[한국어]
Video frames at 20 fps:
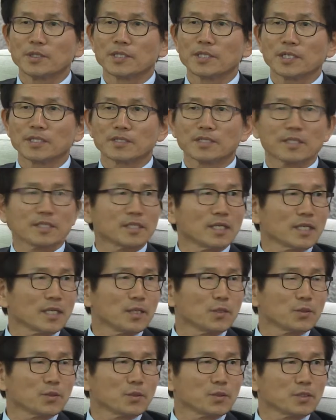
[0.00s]
홍성과
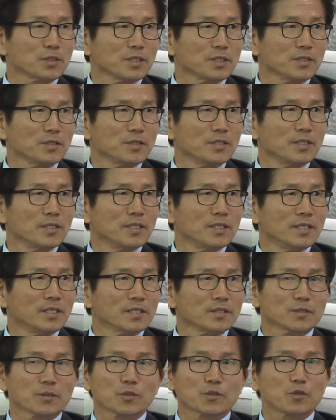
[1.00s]
예산,
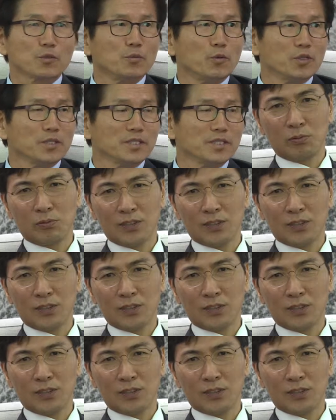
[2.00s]
당진, 아산,